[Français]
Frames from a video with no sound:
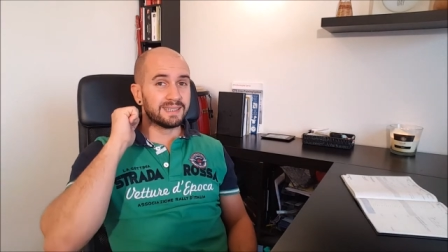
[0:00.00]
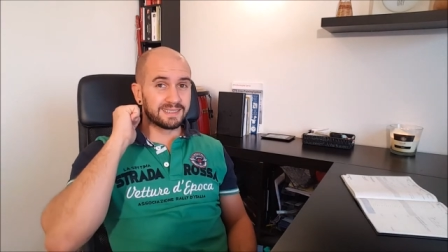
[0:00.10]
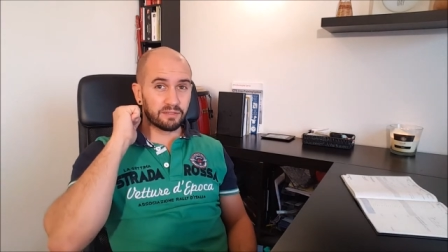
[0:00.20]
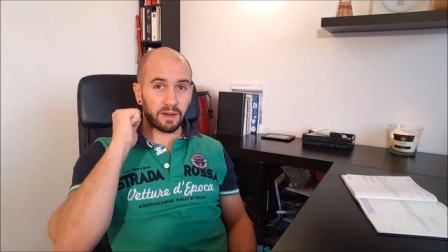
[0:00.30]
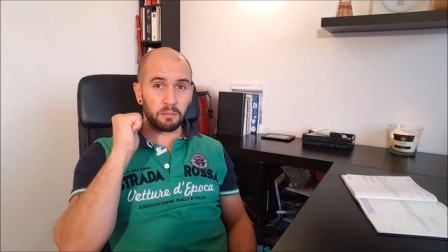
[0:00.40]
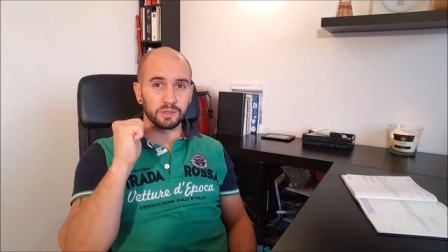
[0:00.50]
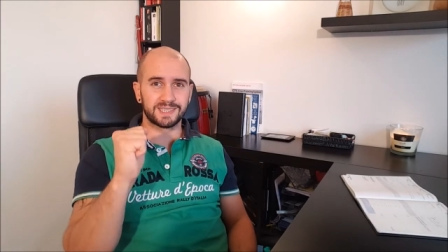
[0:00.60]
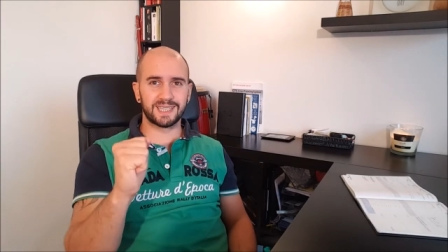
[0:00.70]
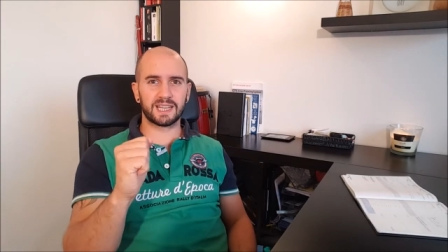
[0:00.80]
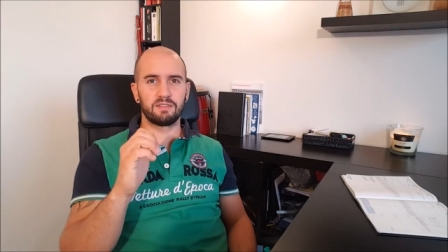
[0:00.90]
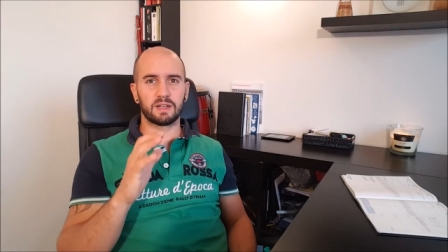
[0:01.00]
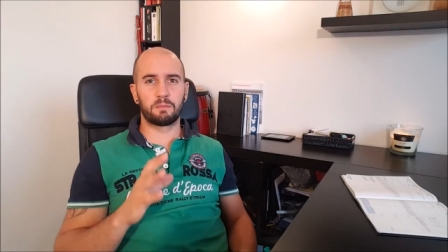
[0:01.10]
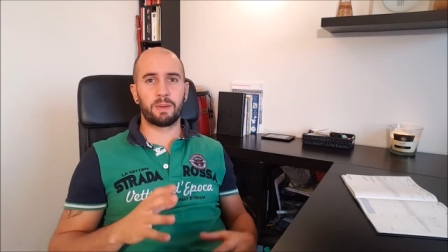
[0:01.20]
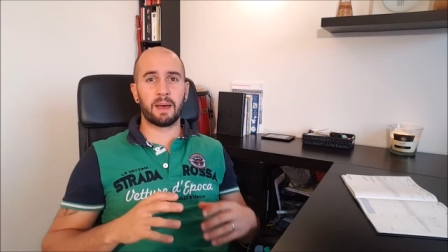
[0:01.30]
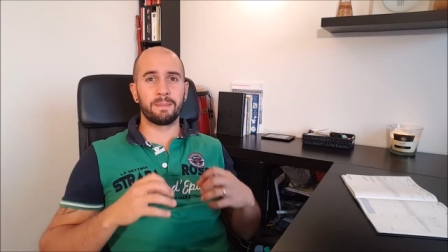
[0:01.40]
C'est vraiment ça qui va
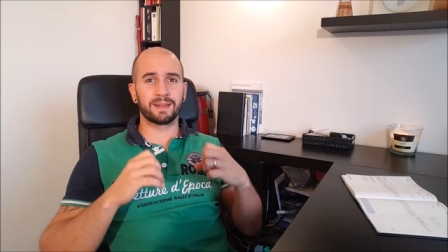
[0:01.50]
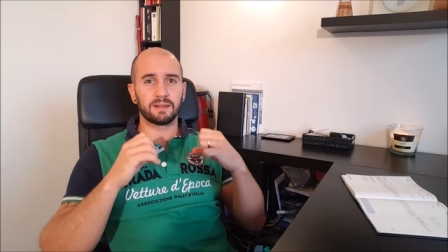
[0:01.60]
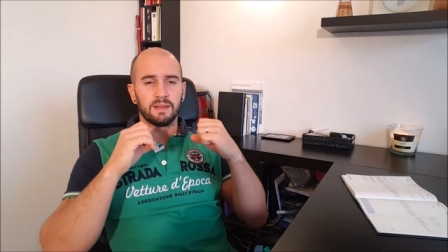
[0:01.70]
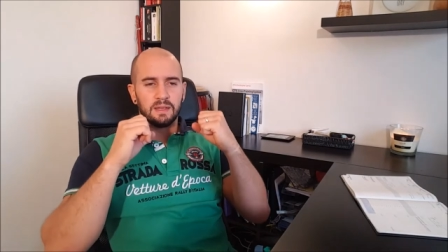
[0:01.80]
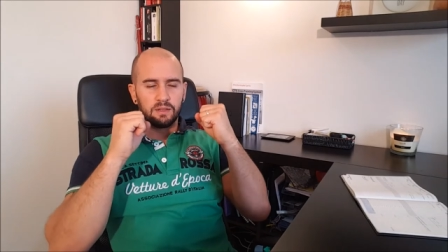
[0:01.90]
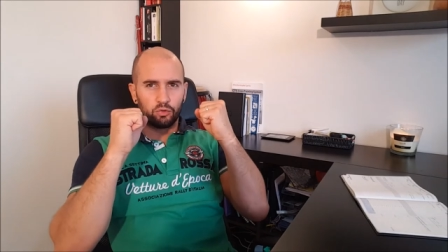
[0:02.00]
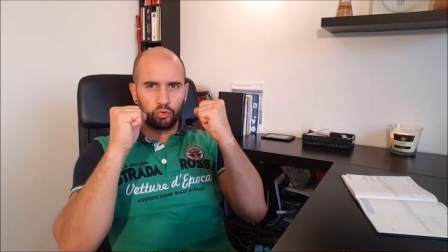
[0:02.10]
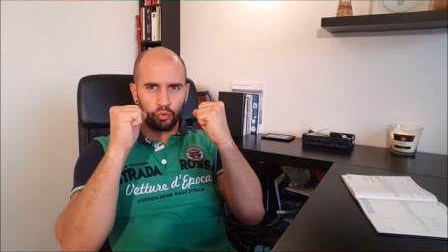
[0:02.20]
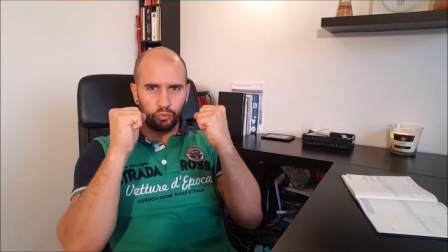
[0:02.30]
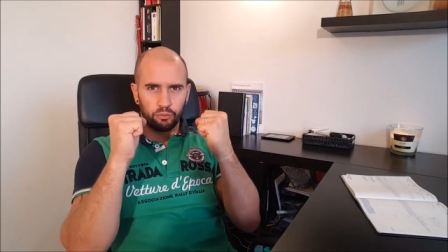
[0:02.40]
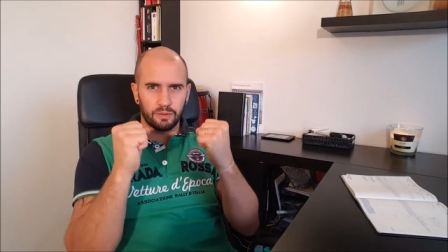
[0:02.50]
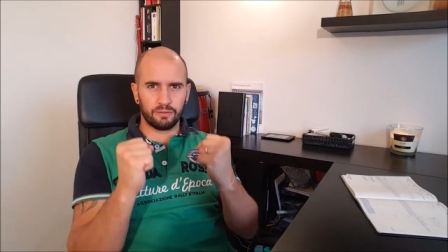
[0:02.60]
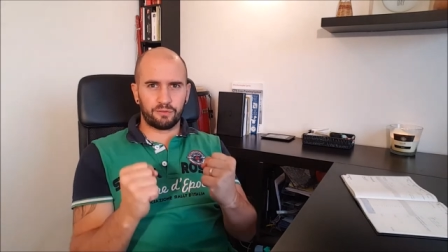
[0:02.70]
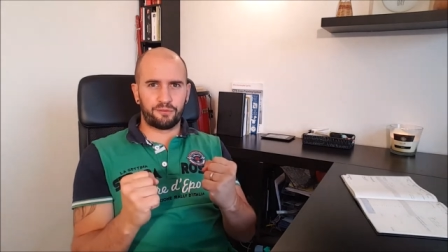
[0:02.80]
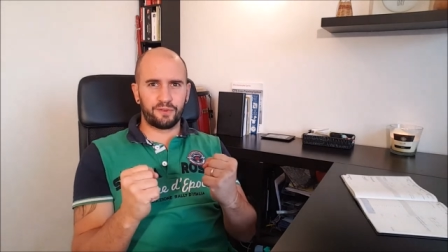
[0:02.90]
te permettre de
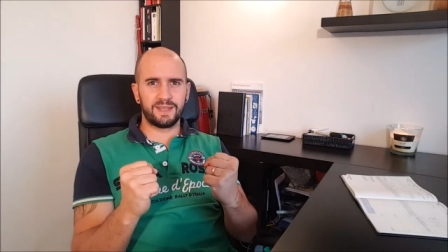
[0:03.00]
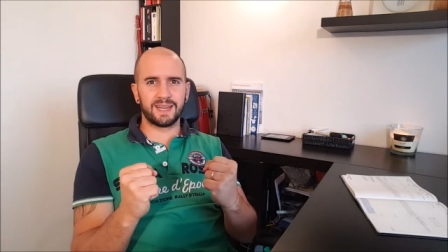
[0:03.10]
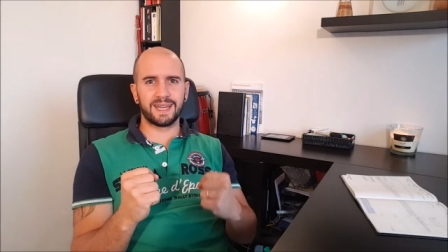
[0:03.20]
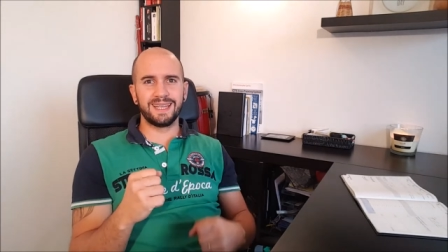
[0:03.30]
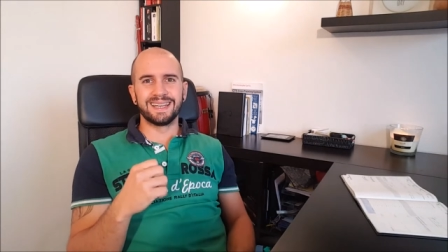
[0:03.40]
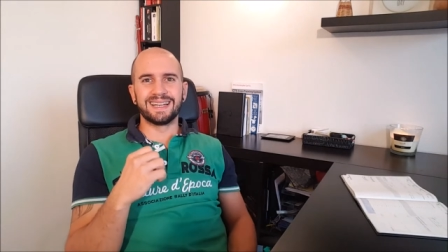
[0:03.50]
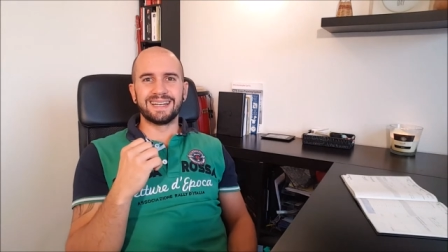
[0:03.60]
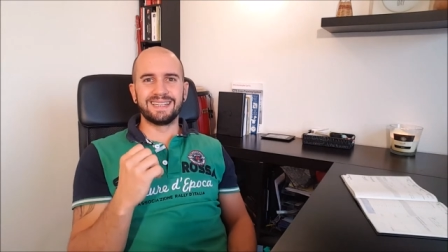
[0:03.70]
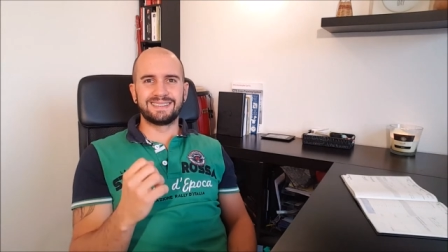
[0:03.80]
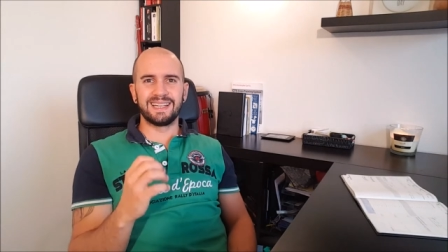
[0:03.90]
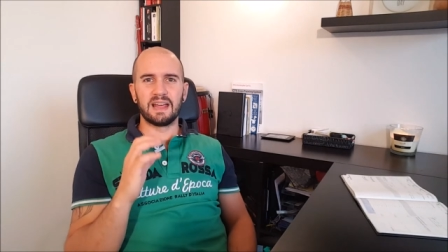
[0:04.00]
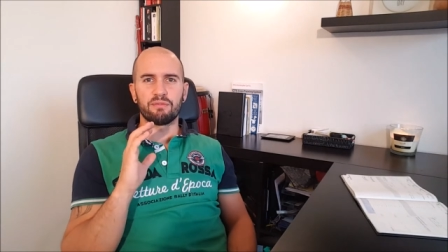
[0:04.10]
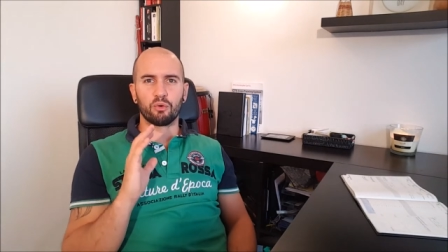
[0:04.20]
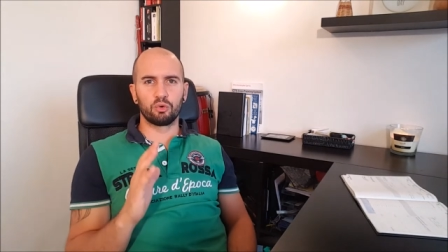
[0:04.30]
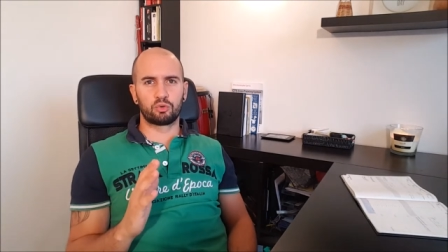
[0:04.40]
fédérer les
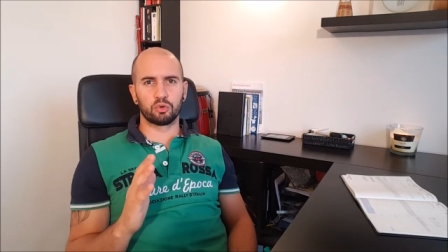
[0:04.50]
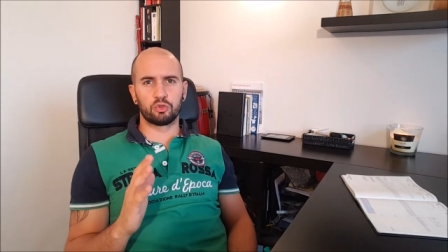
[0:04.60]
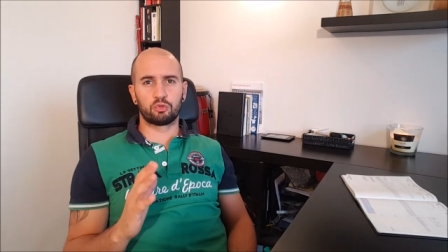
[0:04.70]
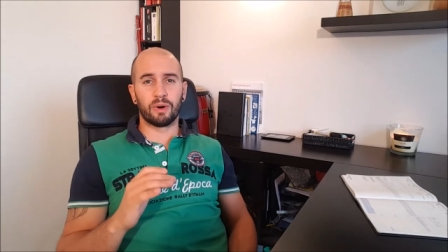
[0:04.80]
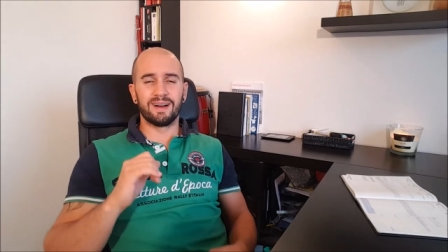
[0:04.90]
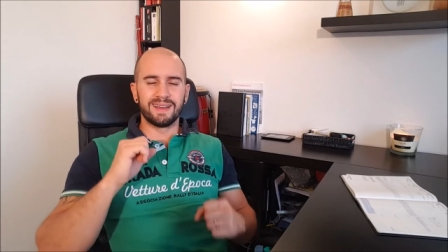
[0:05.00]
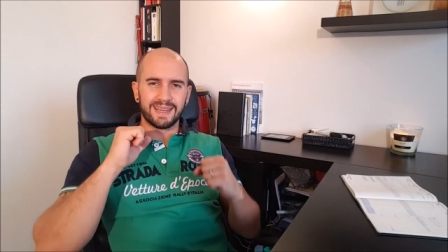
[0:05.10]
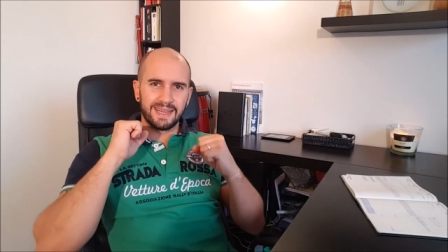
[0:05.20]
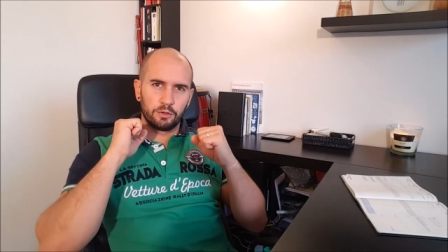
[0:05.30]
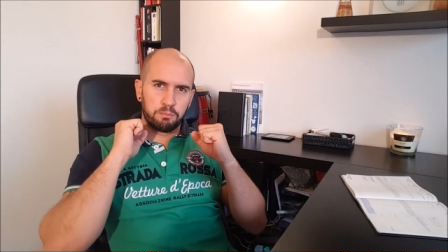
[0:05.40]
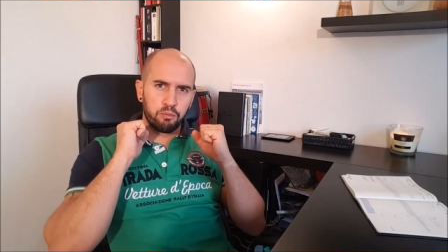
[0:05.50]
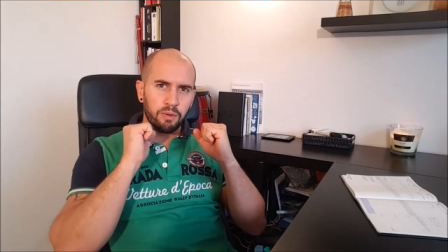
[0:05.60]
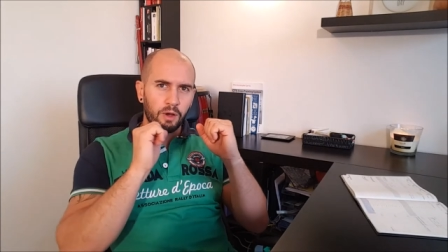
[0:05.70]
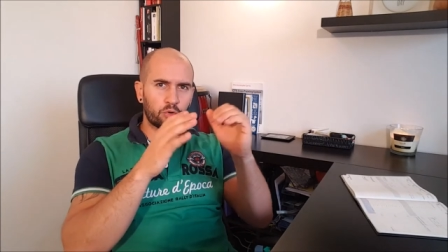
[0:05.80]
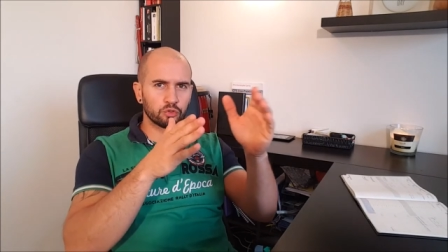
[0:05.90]
élèves autour de toi et de
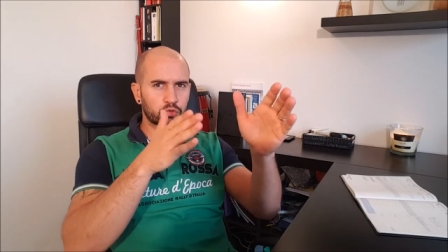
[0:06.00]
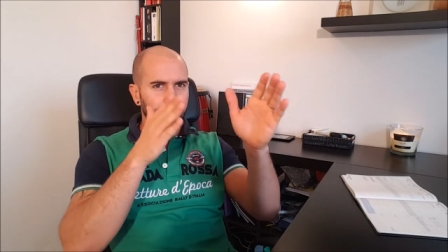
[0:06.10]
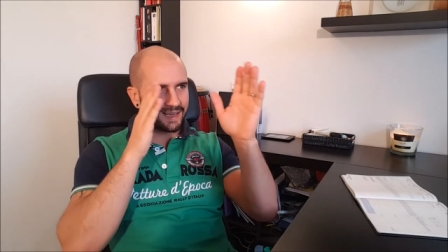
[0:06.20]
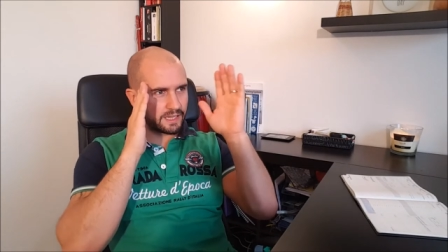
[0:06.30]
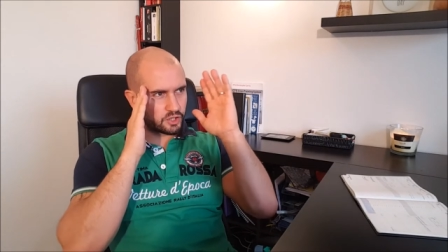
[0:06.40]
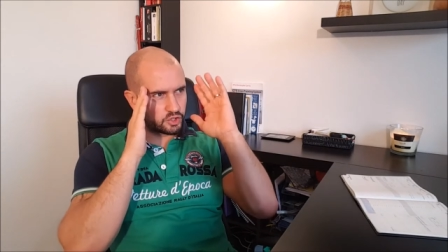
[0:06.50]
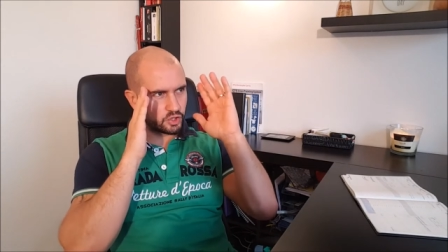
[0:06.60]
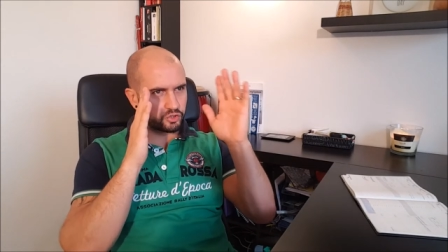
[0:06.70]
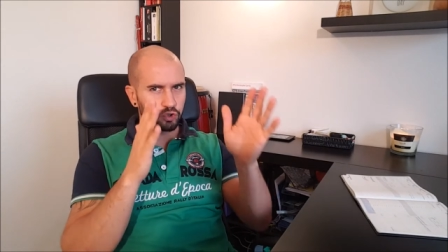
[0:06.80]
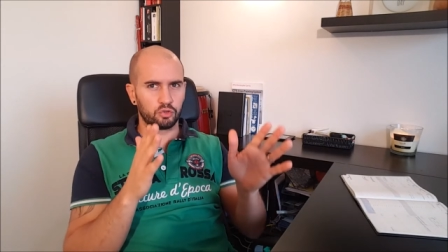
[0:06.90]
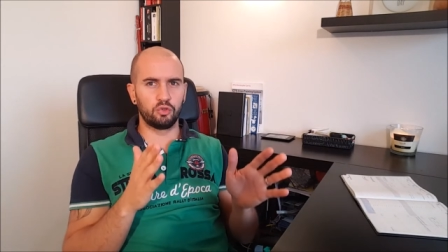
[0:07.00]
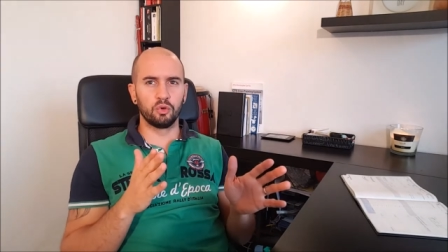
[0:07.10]
pouvoir construire quelque chose sur du